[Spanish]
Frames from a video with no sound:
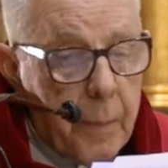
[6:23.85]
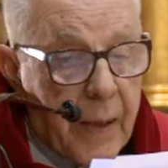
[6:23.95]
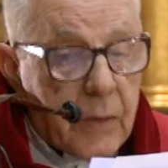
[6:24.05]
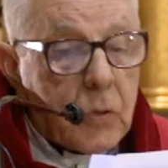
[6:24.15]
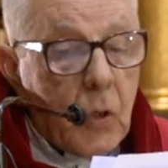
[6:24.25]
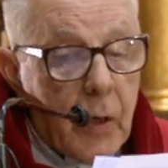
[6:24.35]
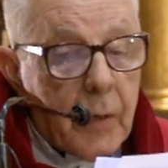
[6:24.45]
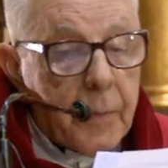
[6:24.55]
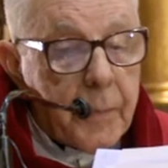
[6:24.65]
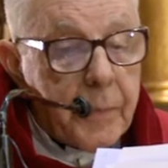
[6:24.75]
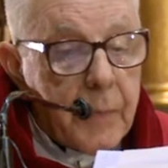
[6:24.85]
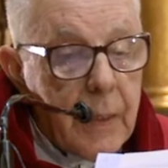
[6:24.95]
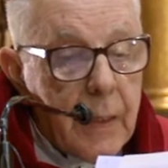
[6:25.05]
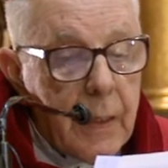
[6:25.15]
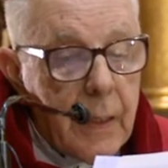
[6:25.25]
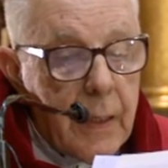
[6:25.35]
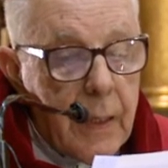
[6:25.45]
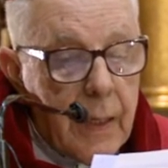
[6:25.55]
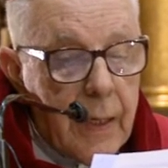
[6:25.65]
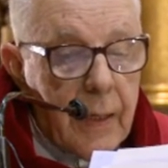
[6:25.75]
Pastor
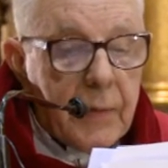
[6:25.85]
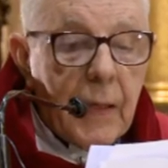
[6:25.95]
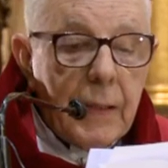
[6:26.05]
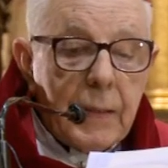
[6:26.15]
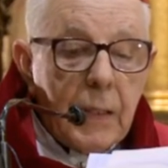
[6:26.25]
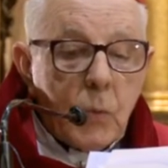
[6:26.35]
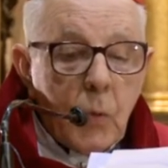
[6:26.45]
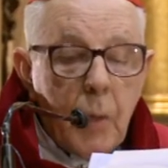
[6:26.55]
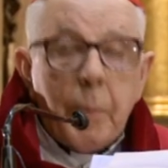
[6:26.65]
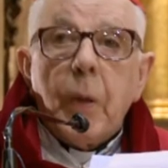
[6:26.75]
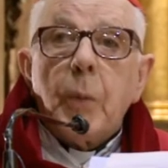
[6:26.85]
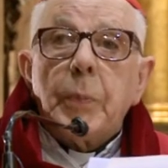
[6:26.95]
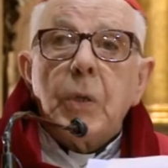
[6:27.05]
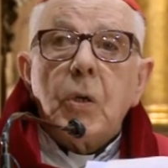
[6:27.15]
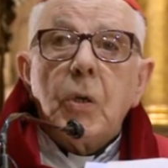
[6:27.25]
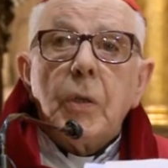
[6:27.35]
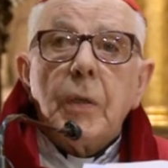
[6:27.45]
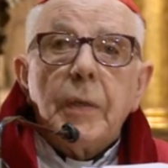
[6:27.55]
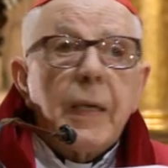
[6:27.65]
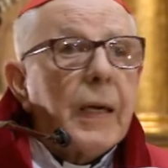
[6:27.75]
es el título propio
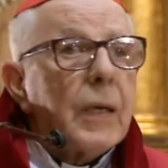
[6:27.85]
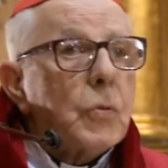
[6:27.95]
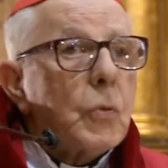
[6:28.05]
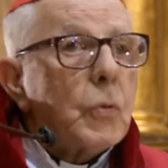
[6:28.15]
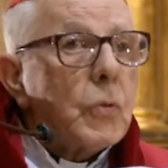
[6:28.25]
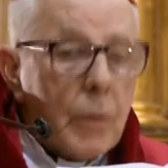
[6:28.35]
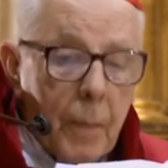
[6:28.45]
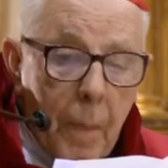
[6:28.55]
de Jesús.